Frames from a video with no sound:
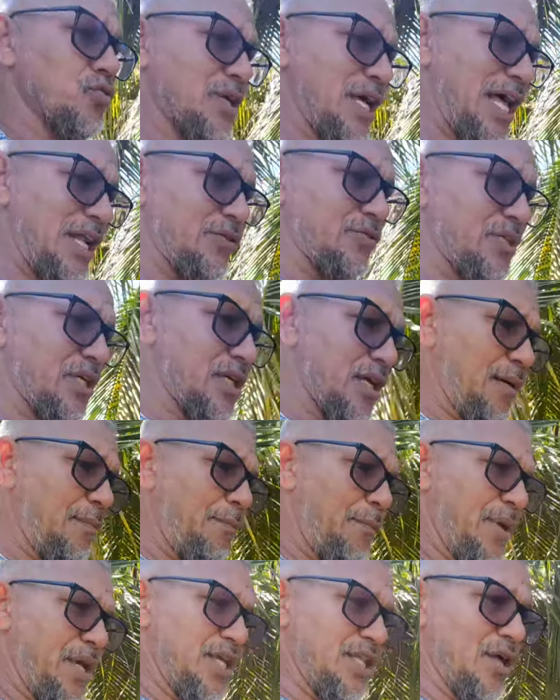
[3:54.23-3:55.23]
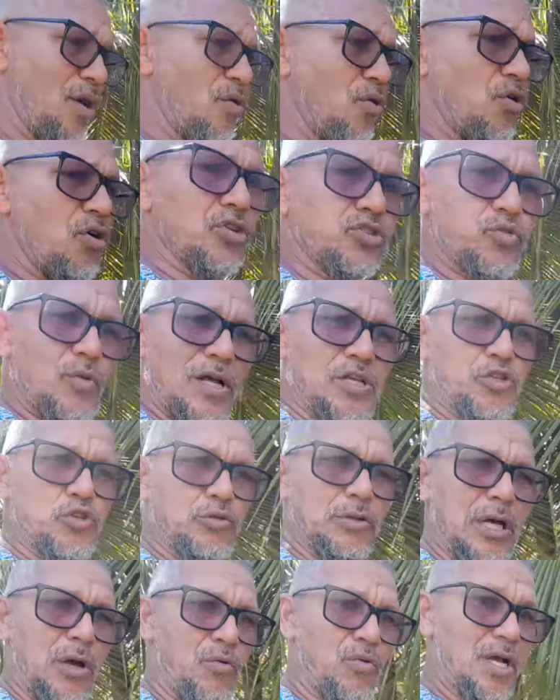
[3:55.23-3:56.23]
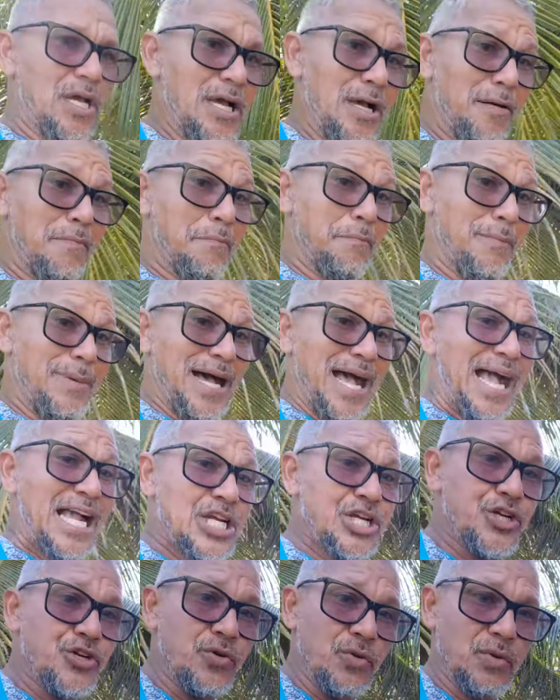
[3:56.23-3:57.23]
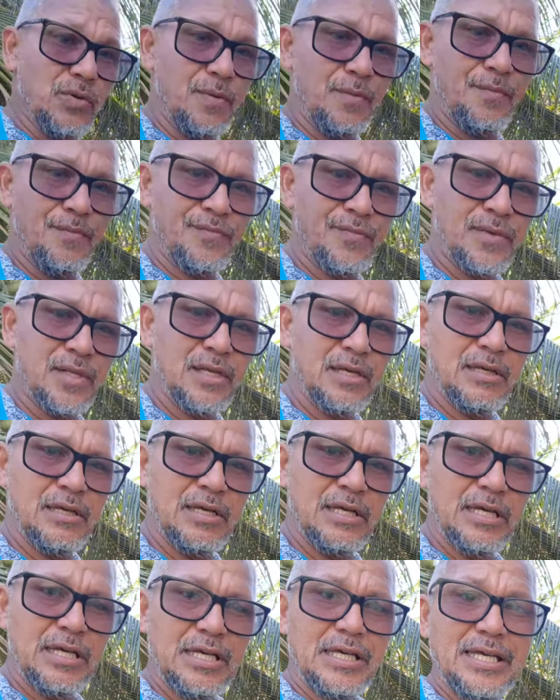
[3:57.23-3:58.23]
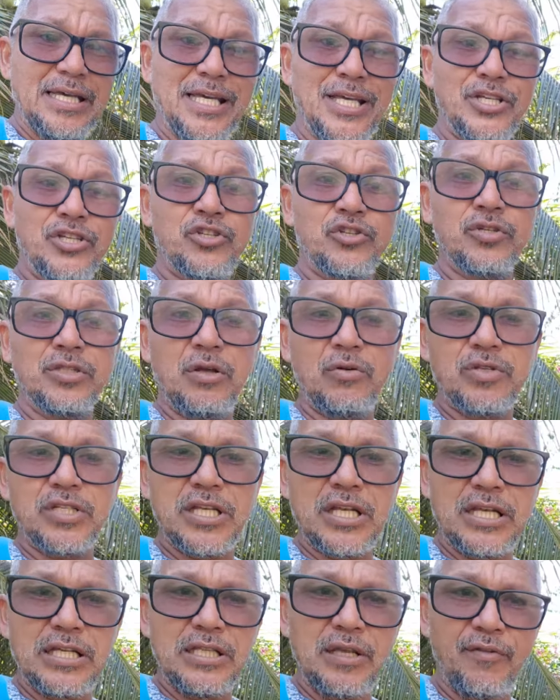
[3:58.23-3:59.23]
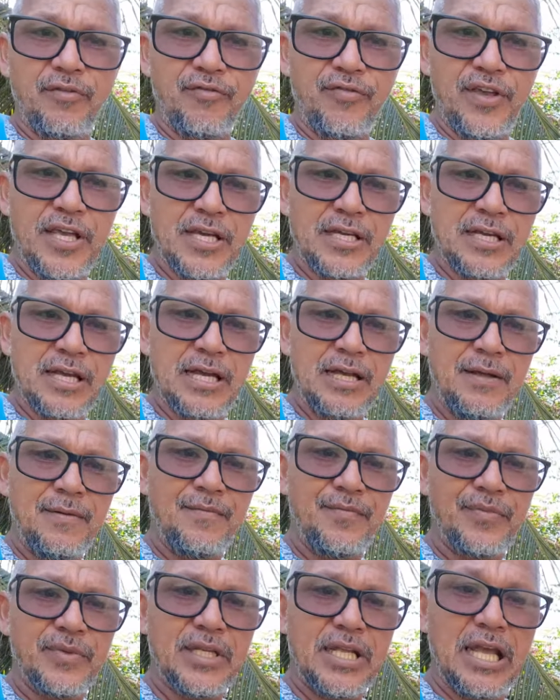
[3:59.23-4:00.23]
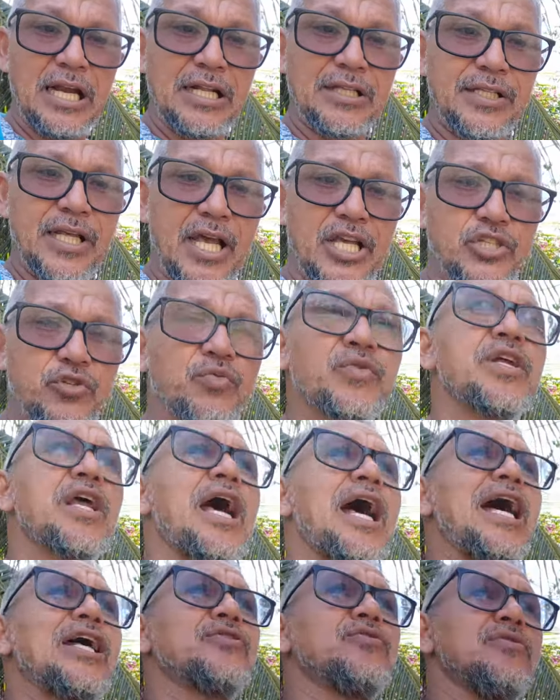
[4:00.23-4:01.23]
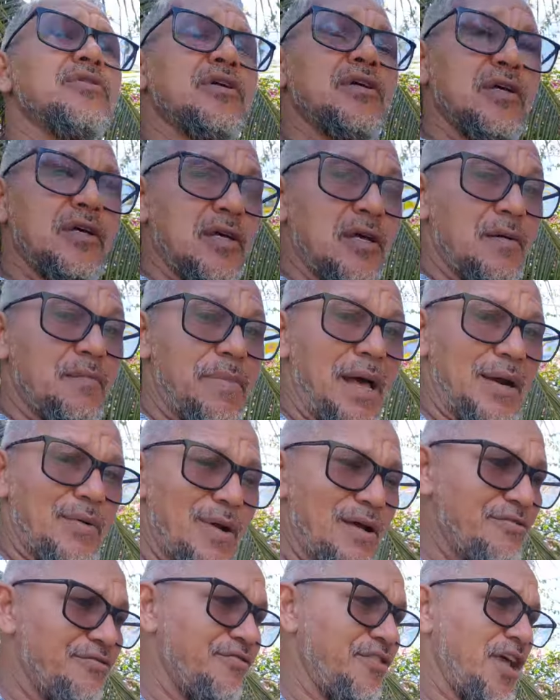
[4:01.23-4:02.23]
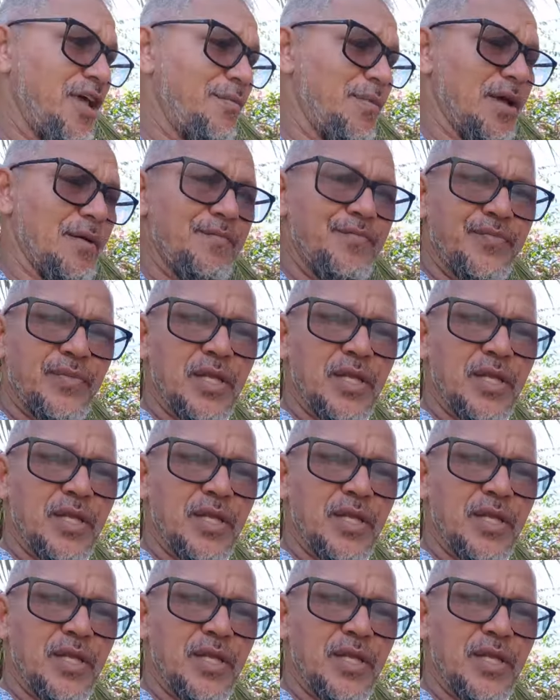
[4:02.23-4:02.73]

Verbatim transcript: galo de campina, outro azulão macho, isso não significa que ele tenha esfriado para uma fêmea.